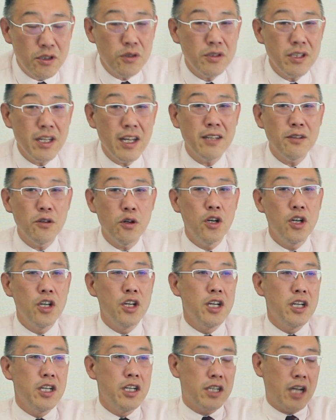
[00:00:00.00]
当然あの
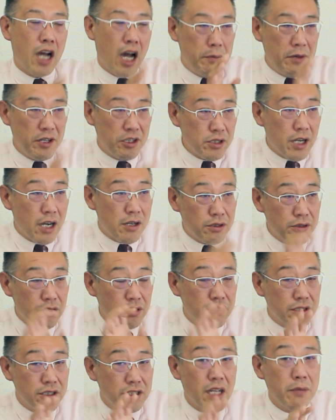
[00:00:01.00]
壁とか
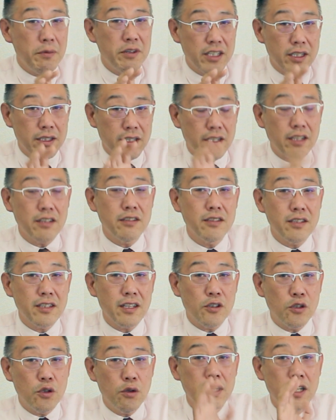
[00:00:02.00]
クロス傷めちゃったり傷つけ
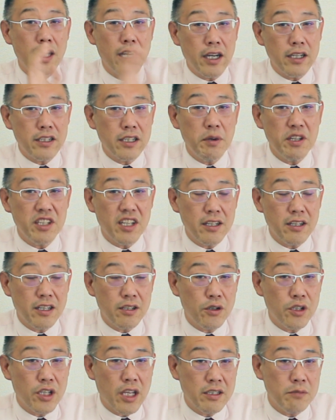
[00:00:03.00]
たりドアなんか傷めたりっ
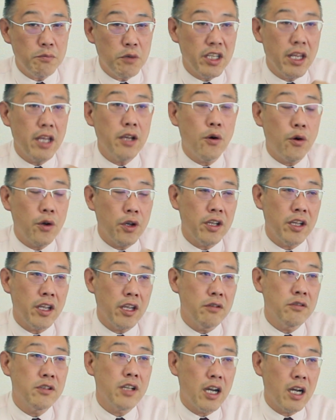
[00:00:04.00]
ていう形、まあ、猫
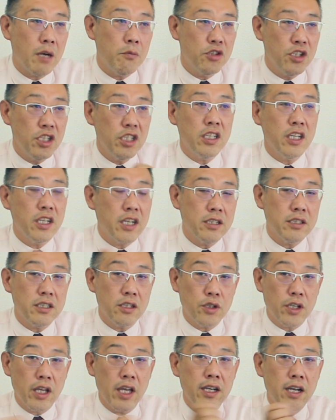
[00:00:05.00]
犬なんかもにひき飼っ
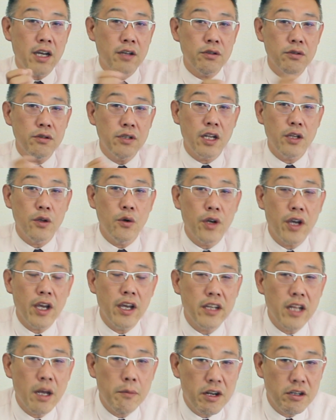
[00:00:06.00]
ちゃうと喧嘩するから余
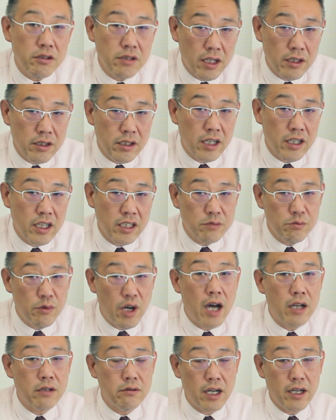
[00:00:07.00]
計傷まるなんて話
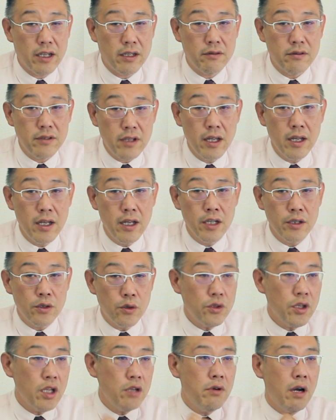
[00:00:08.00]
もあるわけですね。
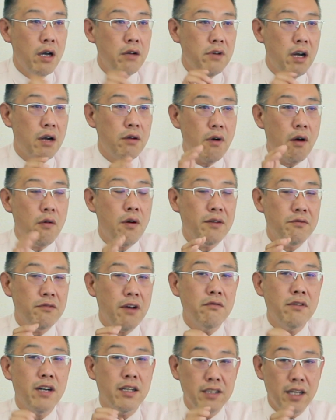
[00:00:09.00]
当然
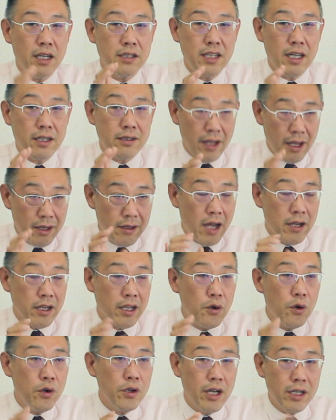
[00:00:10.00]
ワンワンワンワンワンワンニャンニャンね、鳴
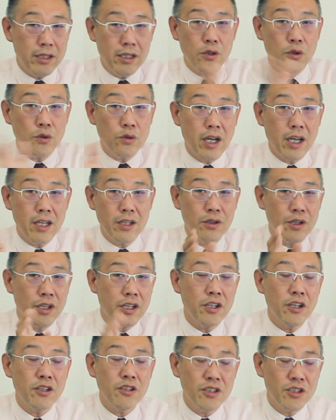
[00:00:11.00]
き声があって隣の
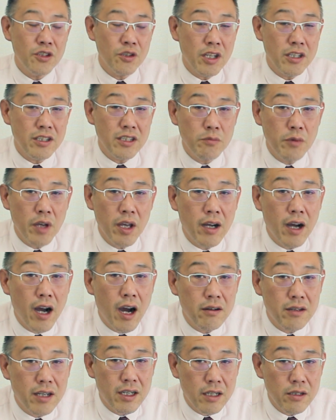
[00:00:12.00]
人たちに迷惑が
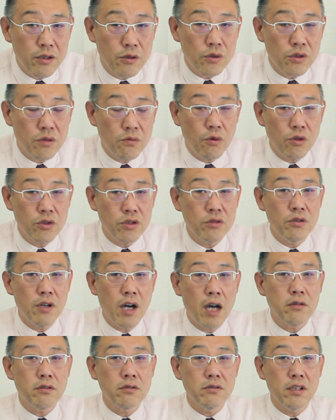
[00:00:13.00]
かからということももちろん
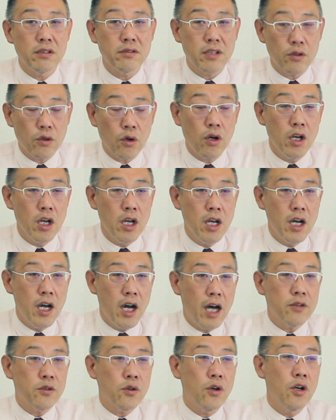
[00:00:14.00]
あるんですけど、
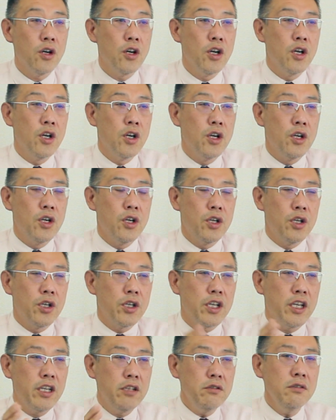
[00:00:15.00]
あと
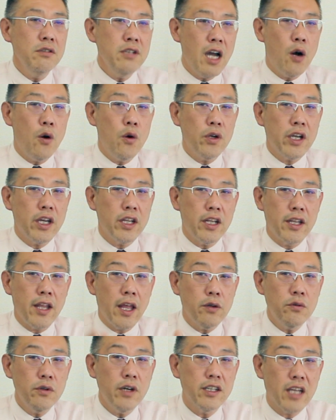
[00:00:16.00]
犬が OK で
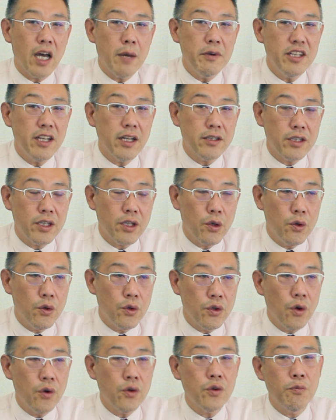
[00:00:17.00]
猫がダメだって
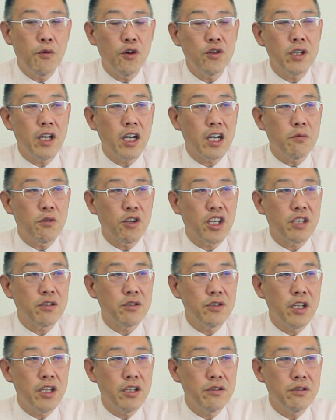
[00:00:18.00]
よく僕なんかも聞
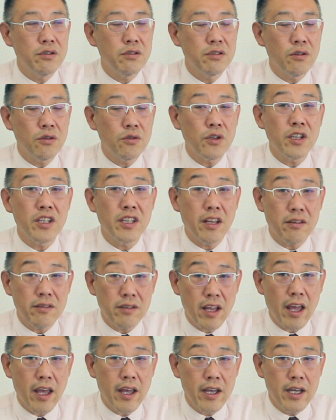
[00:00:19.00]
く理由の時にです
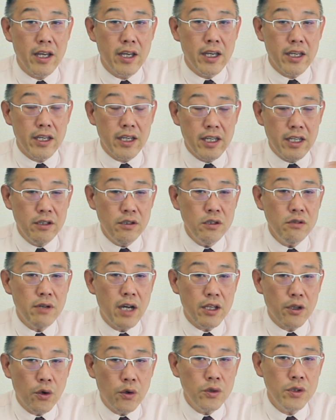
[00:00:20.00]
ね、犬
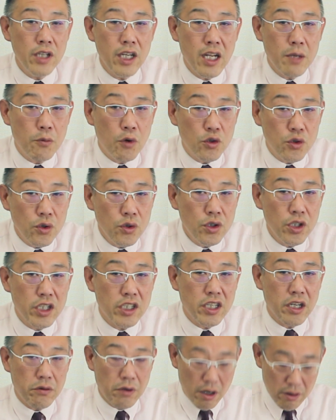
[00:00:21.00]
は呼んだら戻って
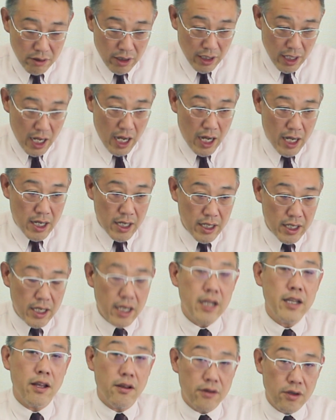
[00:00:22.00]
きてくれるから
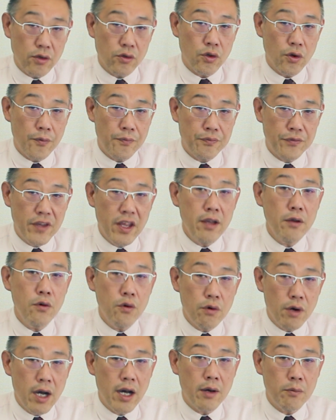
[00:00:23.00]
いいんですよと、
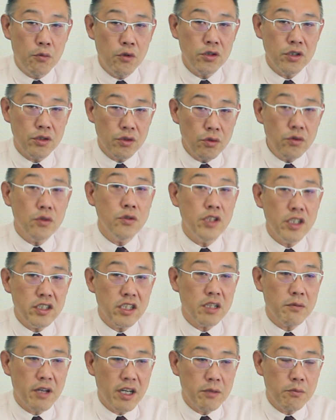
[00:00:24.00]
猫はもし外に出
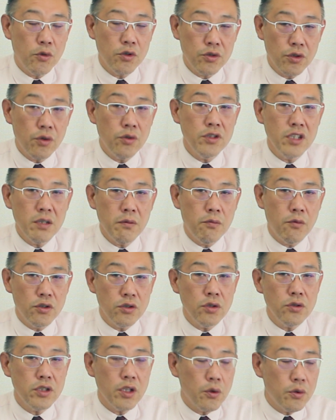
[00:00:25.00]
ちゃった場合も呼んでも
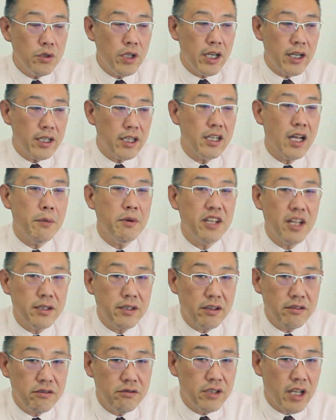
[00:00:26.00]
戻ってこないからダメなん
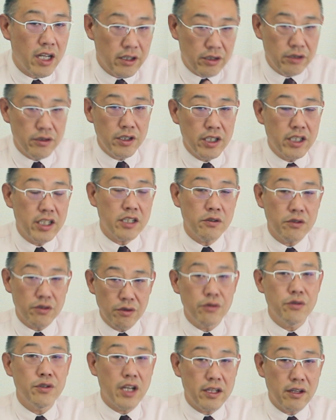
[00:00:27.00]
ですなんていう言い方をす
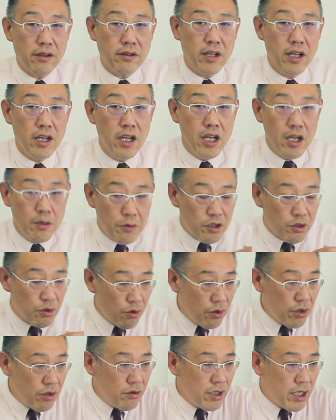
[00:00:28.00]
るぐらいです。まあ、
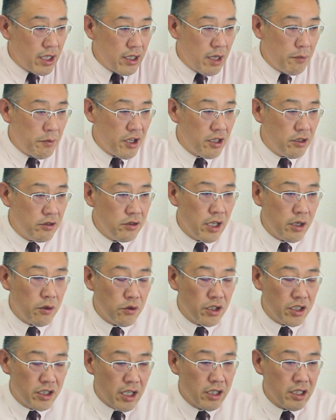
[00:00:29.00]
そういうぐらいでやっぱり犬
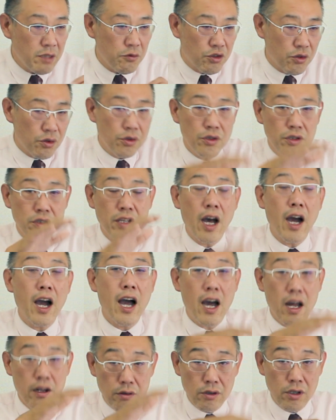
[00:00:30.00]
猫にしたってもそういう差
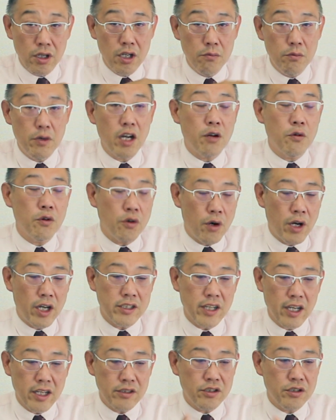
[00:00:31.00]
がある。まあ、小
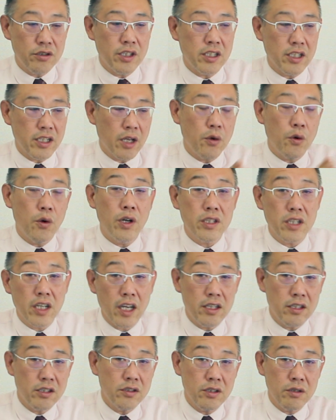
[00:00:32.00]
型犬中型犬大型
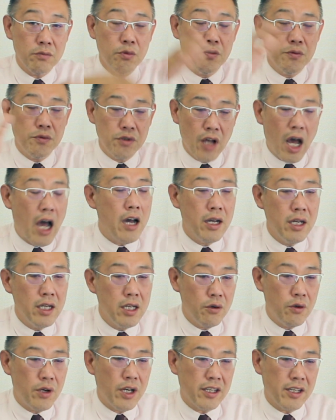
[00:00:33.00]
犬という部分のあ
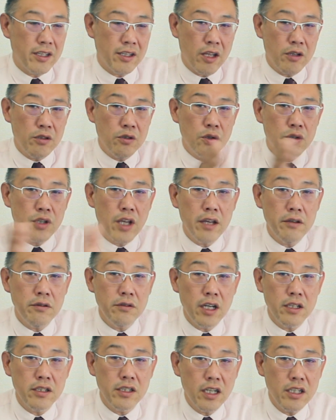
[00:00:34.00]
大型犬で犬のサイズ
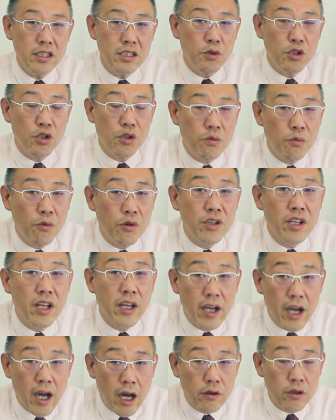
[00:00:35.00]
感に関してもいろいろ問
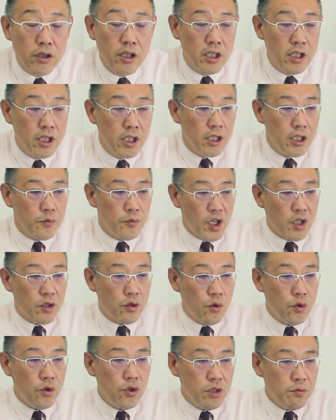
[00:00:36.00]
題がある。だから
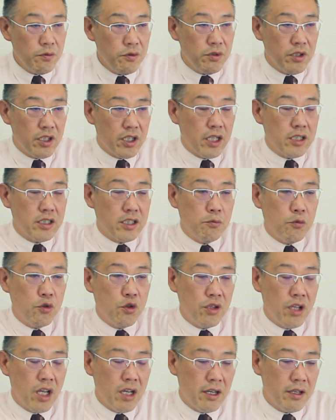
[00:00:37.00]
そういう部分に関して
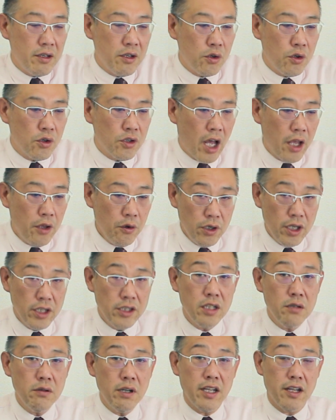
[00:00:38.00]
問題はいろいろ多様化し
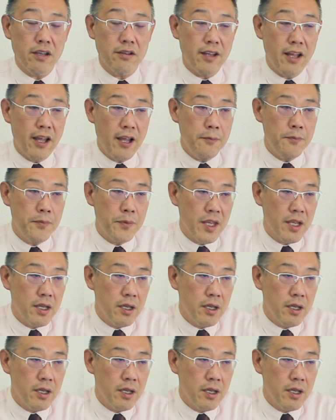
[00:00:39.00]
てるわけですね。